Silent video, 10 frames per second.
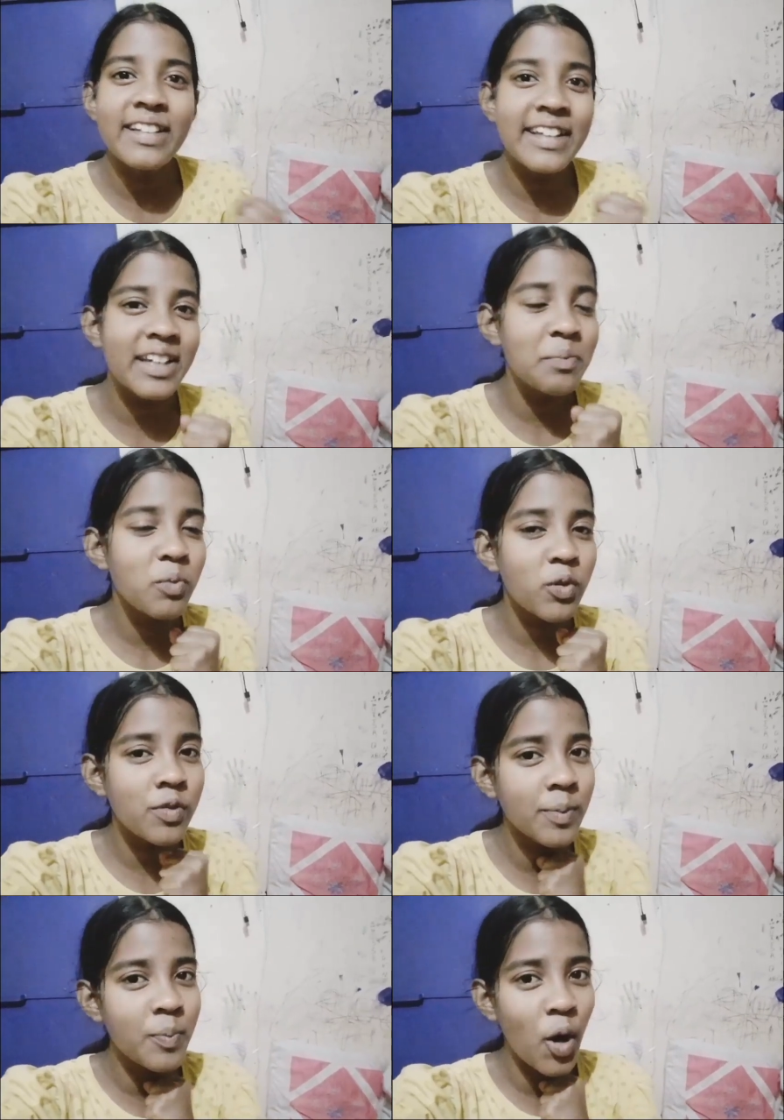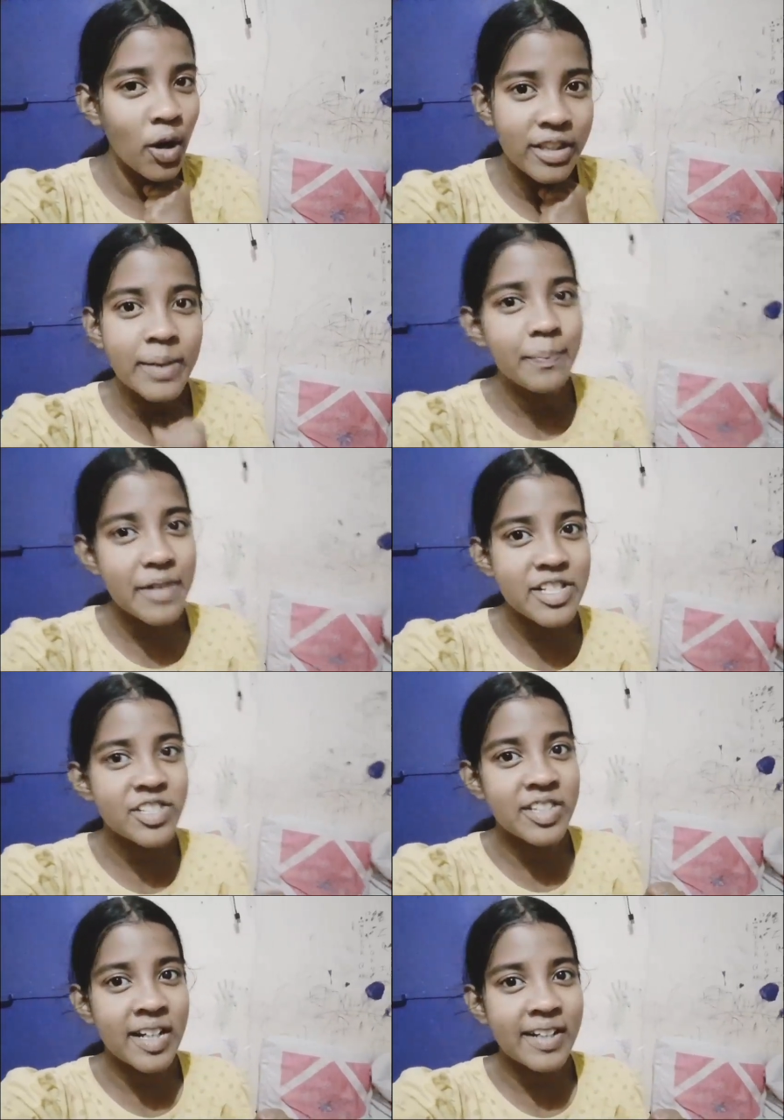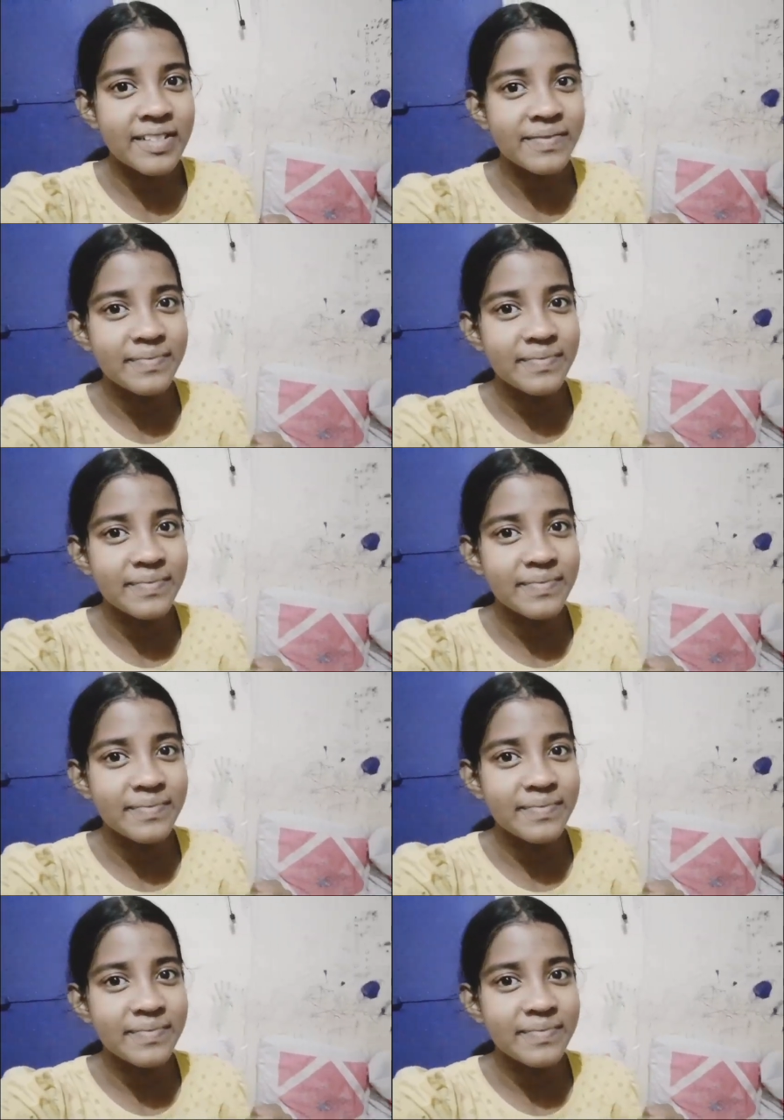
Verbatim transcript: लेकिन मूवी बहुत ही मस्त था